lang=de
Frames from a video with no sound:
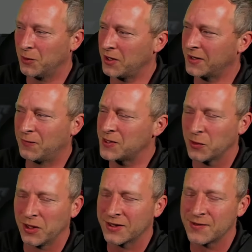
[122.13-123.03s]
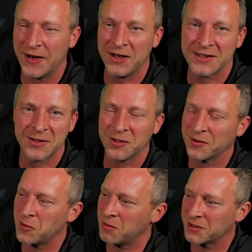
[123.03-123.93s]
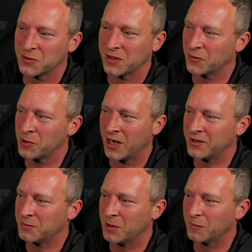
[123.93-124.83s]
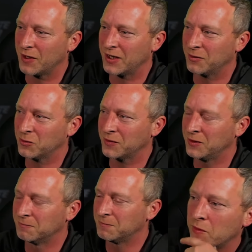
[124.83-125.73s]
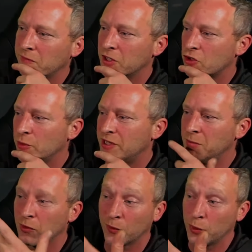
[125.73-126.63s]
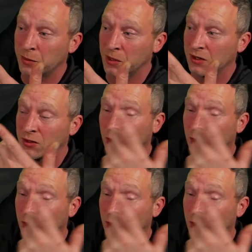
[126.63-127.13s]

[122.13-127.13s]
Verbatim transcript: Eigentlich bis so, ja, 82 oder so habe ich so oder so. Ja, nicht mehr im Verein irgendwie. Können wir wieder schön Team of the Week machen.